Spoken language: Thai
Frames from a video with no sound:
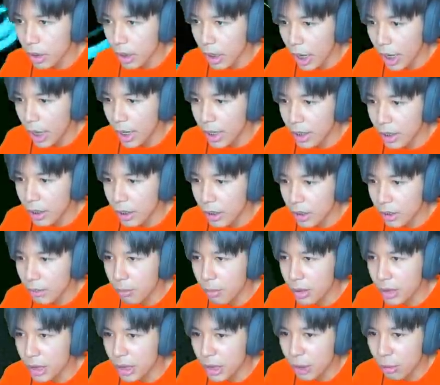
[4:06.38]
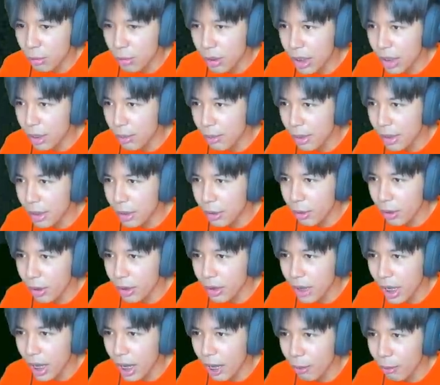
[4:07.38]
เฮ้ยทำไมสกิลไม่คิดไม่โดน
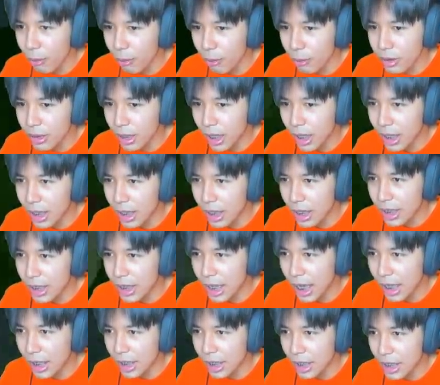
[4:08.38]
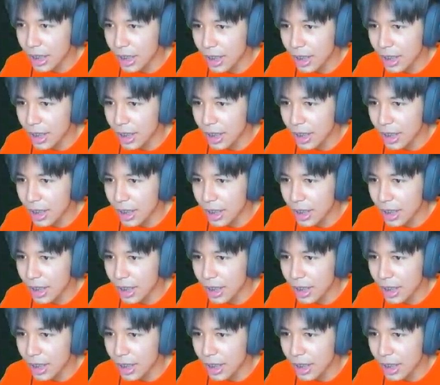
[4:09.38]
อ่ะอู้สัตว์เล็งอย่างดี